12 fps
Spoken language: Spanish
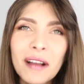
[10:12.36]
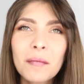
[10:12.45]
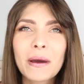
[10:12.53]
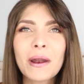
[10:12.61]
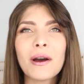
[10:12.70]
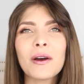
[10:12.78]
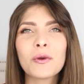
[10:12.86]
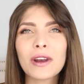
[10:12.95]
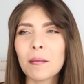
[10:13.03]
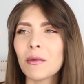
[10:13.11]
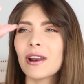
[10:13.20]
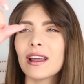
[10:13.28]
Pero es
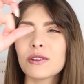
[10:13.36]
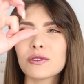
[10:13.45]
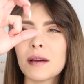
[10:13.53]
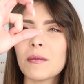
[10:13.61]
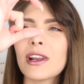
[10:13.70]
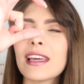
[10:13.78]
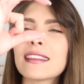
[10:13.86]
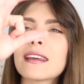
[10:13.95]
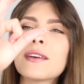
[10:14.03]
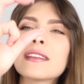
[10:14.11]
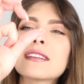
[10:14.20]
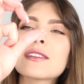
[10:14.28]
una, una monedita
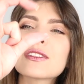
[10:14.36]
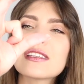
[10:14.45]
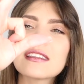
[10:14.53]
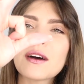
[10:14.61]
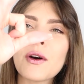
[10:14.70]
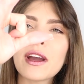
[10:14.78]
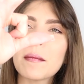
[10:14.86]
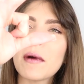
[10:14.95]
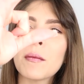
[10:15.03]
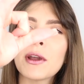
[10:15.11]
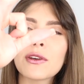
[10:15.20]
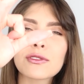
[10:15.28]
de 25 centavos, es
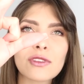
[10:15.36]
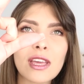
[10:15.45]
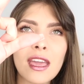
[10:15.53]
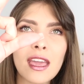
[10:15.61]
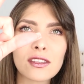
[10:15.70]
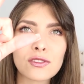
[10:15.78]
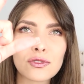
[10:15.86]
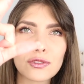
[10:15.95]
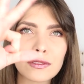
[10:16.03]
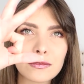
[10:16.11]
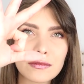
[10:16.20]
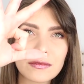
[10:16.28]
más o menos
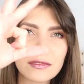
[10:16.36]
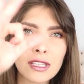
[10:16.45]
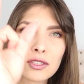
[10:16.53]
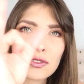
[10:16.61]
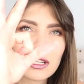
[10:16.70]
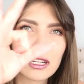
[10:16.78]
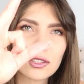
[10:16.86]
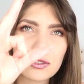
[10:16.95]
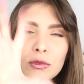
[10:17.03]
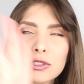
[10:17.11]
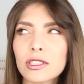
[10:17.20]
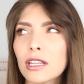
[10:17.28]
esto Esto que les
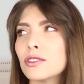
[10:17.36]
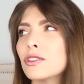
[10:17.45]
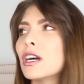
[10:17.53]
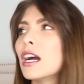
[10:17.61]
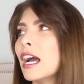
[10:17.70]
estoy mostrando